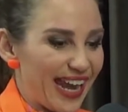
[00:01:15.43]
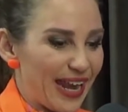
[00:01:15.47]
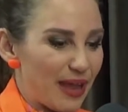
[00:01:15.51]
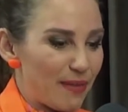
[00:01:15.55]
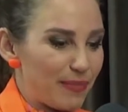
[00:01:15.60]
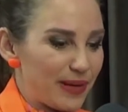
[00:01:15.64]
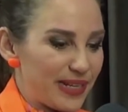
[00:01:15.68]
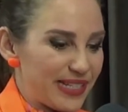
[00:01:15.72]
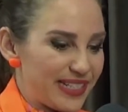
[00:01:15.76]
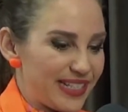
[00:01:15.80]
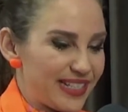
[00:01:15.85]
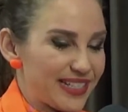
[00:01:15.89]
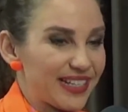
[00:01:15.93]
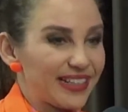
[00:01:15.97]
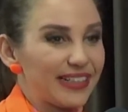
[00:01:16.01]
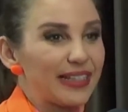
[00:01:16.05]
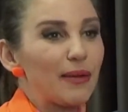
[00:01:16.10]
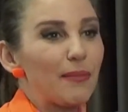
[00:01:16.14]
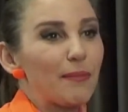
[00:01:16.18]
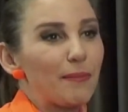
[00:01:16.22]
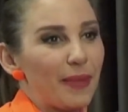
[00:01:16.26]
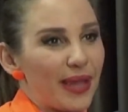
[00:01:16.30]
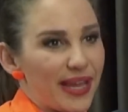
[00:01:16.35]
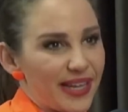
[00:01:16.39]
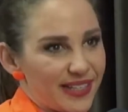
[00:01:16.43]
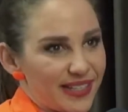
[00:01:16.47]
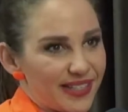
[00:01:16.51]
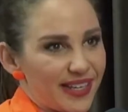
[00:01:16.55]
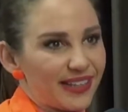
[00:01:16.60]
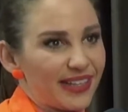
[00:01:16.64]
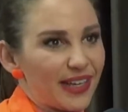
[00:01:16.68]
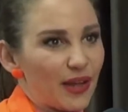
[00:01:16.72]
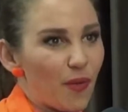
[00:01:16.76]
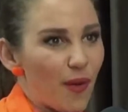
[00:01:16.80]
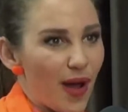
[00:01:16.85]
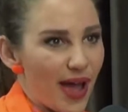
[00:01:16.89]
ela precisa também
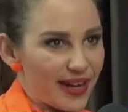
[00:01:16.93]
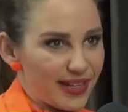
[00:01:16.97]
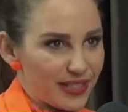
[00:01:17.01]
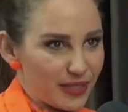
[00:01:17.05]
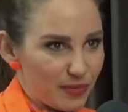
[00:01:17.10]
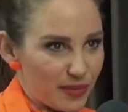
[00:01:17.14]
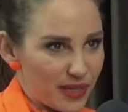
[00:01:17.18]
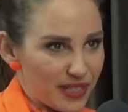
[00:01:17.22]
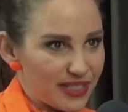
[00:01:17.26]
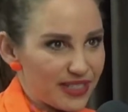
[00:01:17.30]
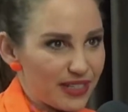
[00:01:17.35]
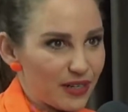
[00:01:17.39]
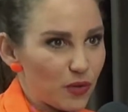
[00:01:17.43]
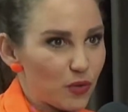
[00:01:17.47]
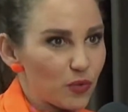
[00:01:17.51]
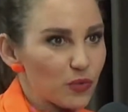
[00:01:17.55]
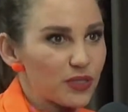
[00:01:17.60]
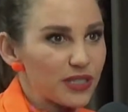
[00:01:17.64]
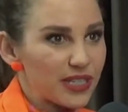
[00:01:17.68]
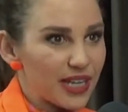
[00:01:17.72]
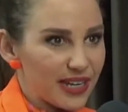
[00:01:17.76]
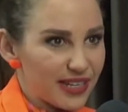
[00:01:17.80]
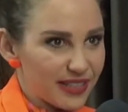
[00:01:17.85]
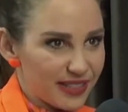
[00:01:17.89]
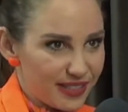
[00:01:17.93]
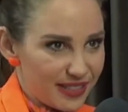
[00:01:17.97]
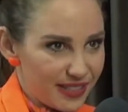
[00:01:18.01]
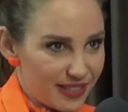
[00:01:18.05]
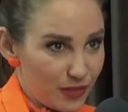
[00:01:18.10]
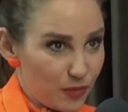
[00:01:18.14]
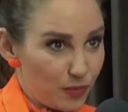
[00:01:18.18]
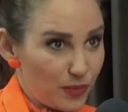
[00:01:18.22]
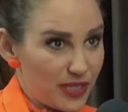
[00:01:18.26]
se adequar às minhas circunstâncias.